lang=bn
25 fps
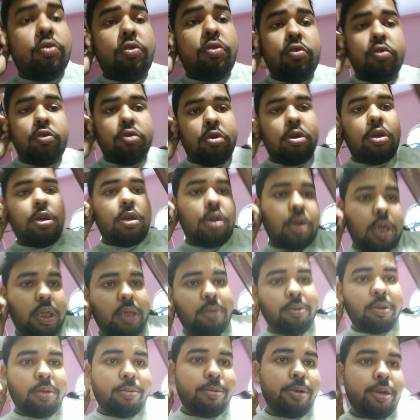তো
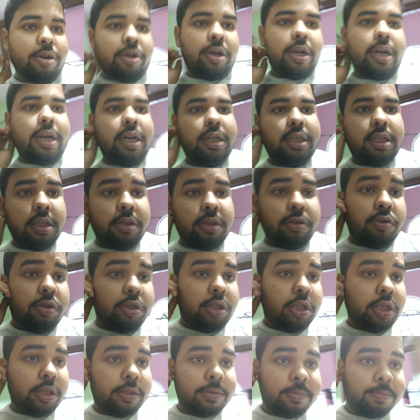আজকে আমাদের ভিডিওটা এখানে শেষ
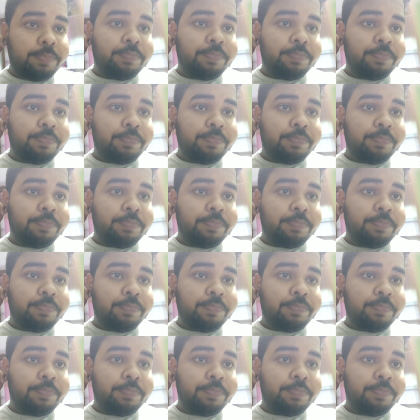করছি